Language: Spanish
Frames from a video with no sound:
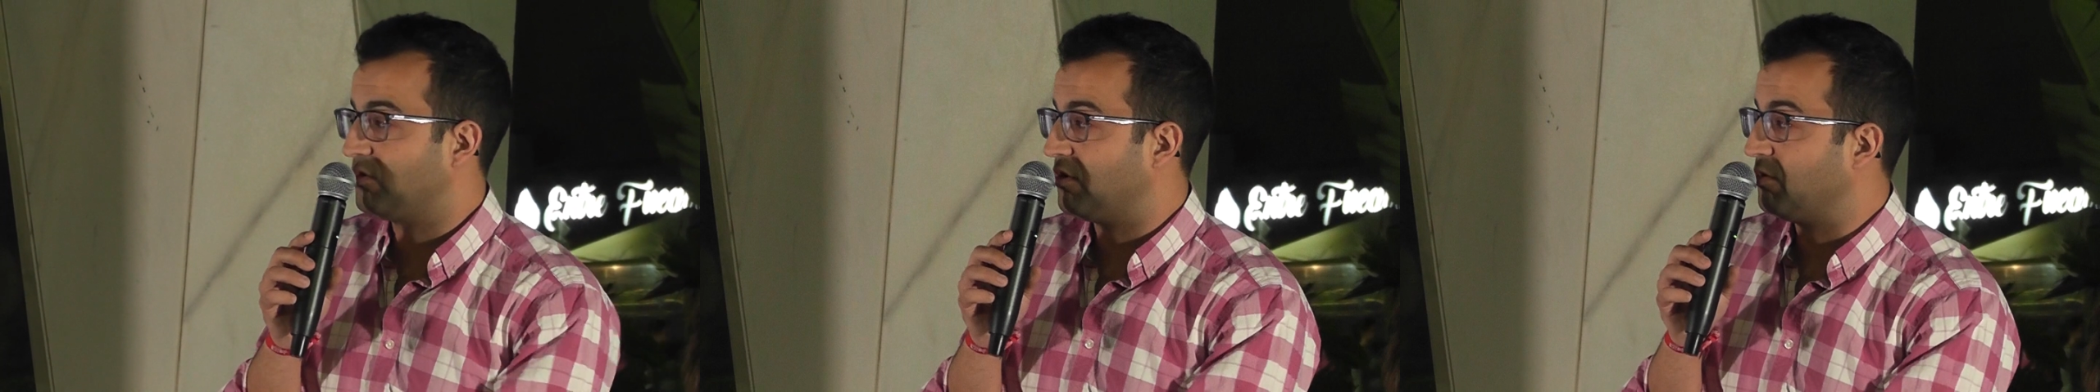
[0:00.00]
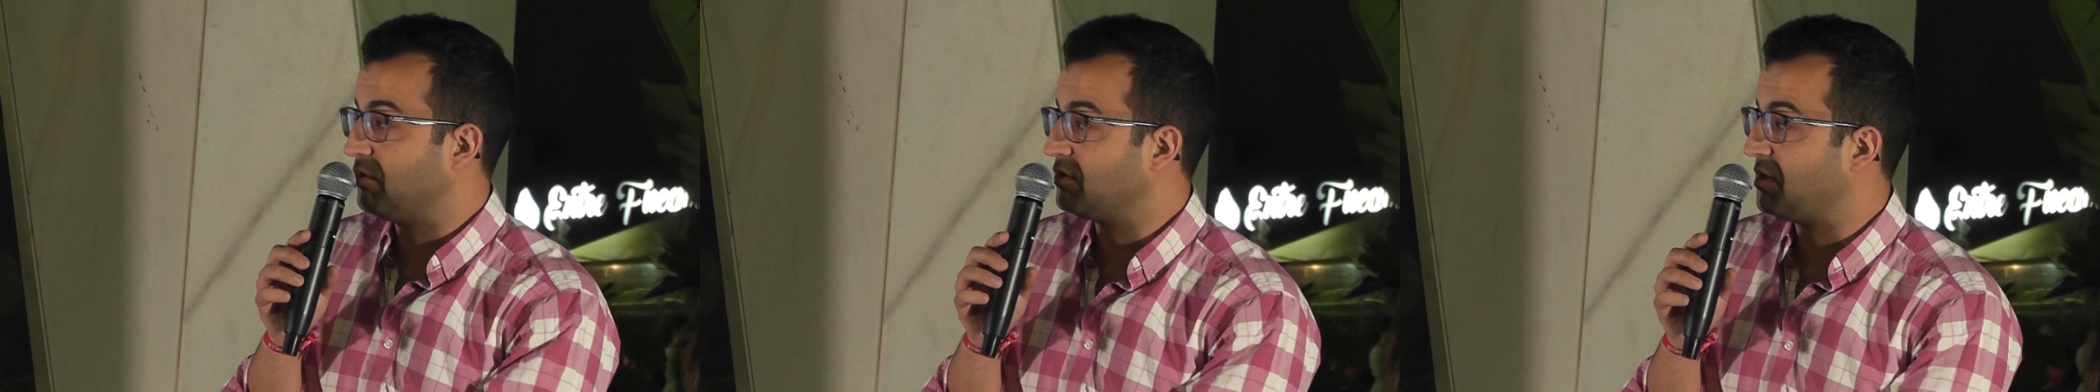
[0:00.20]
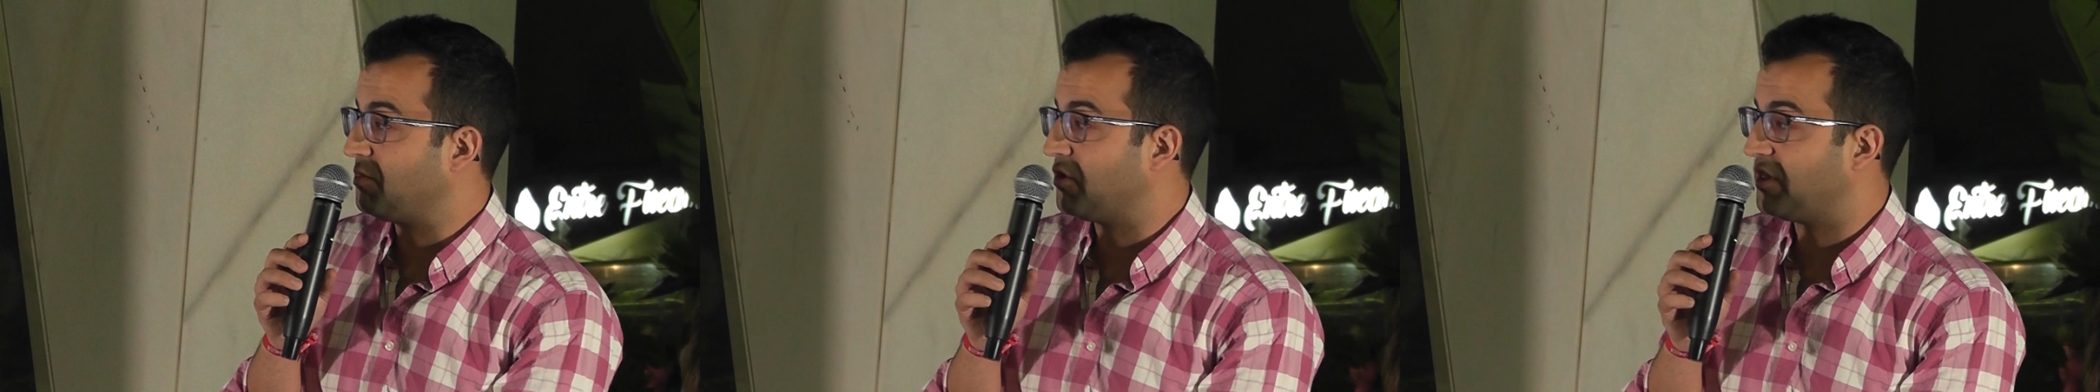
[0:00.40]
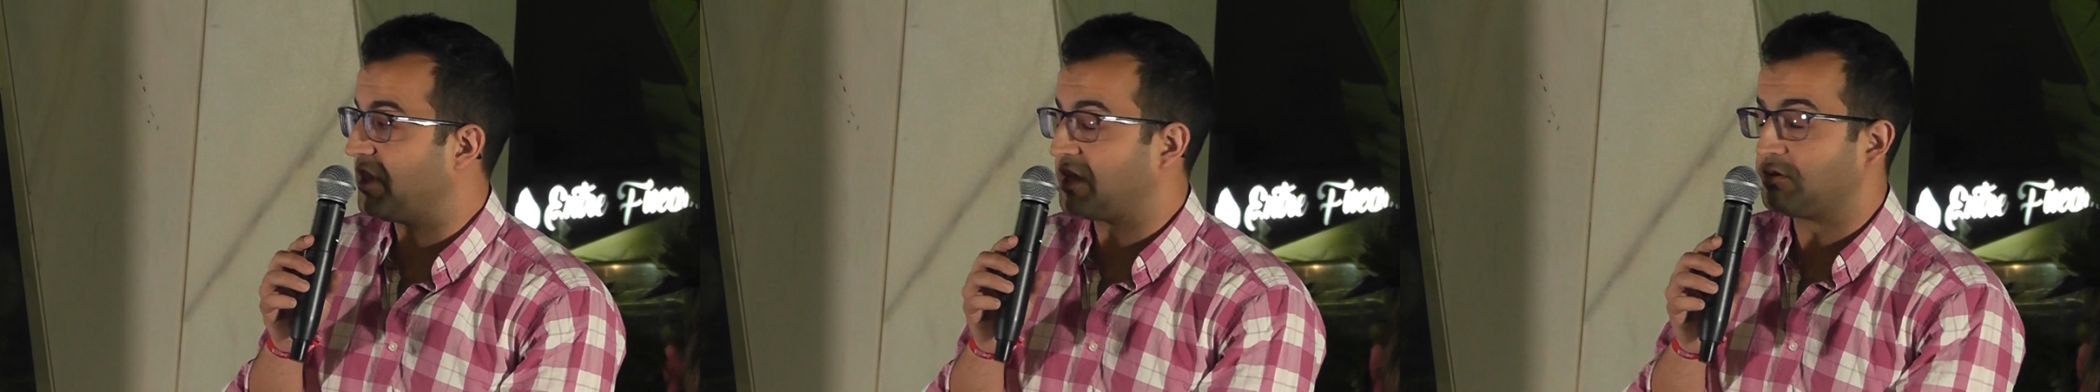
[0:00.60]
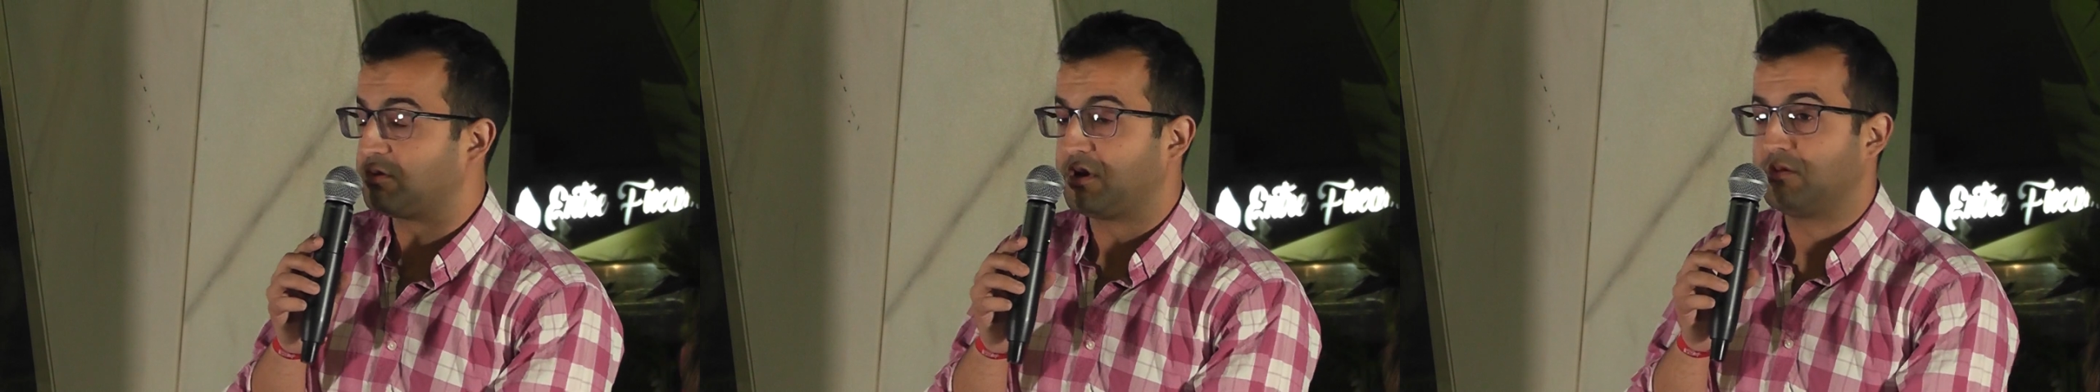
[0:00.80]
los últimos datos,